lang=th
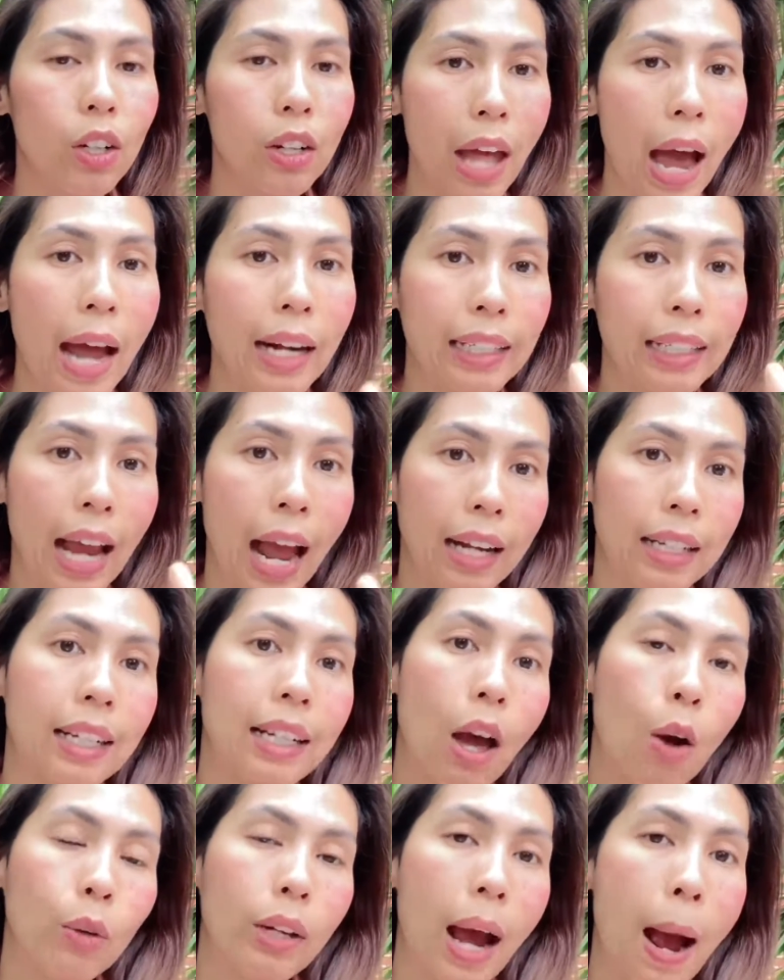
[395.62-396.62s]
ด้านงานที่
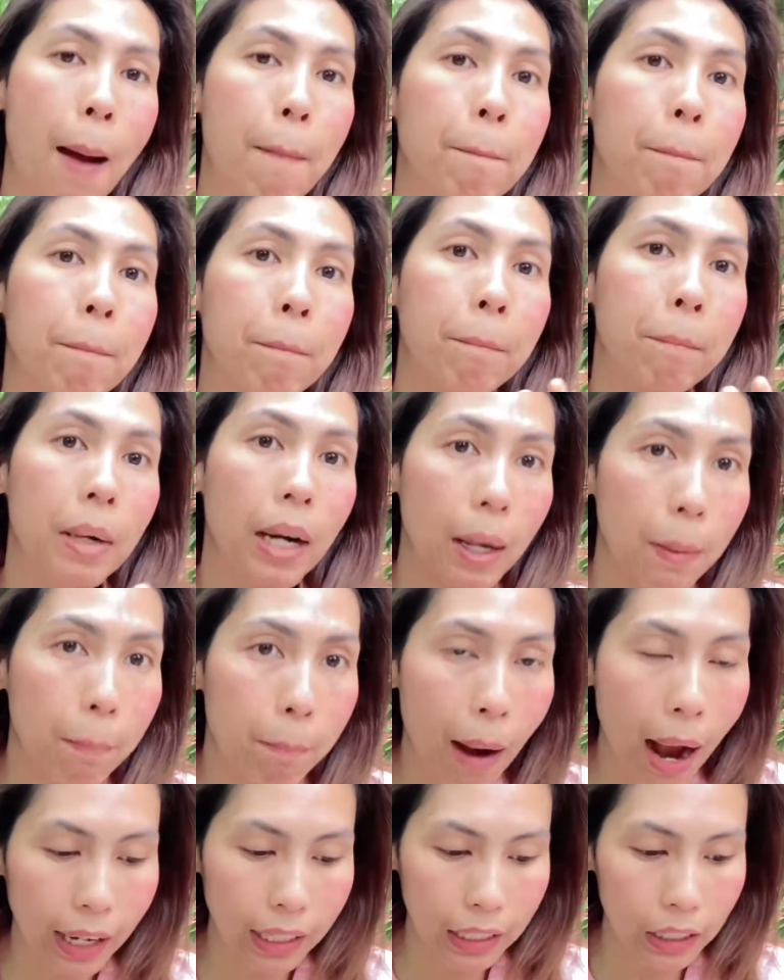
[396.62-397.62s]
เราทำเพิ่ม
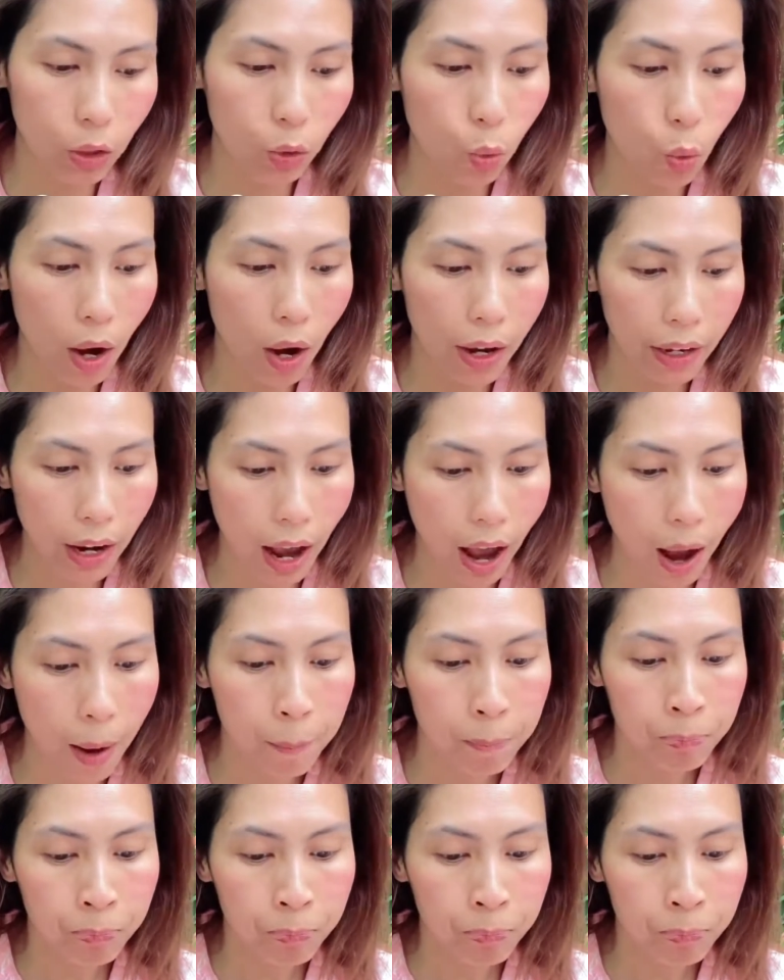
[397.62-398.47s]
มากขึ้นด้วยนะคะ